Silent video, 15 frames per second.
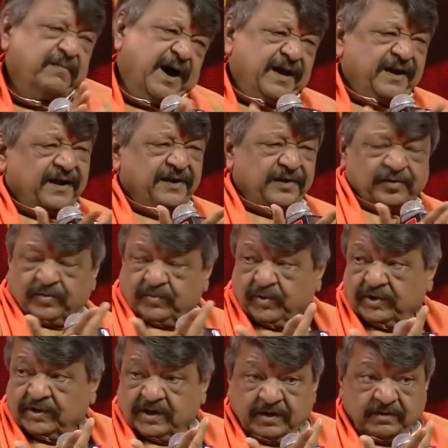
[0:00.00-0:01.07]
बाहर आके लोग
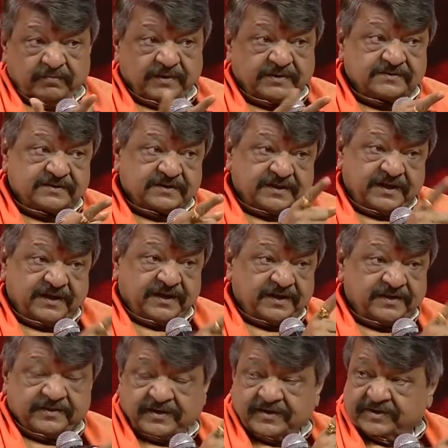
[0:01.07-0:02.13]
बोलते हैं पर सदन के
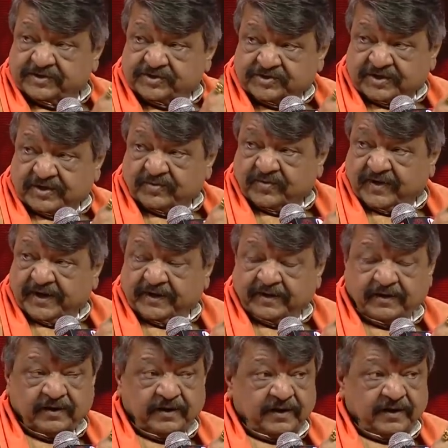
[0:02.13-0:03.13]
अंदर रजिस्टर हुआ ये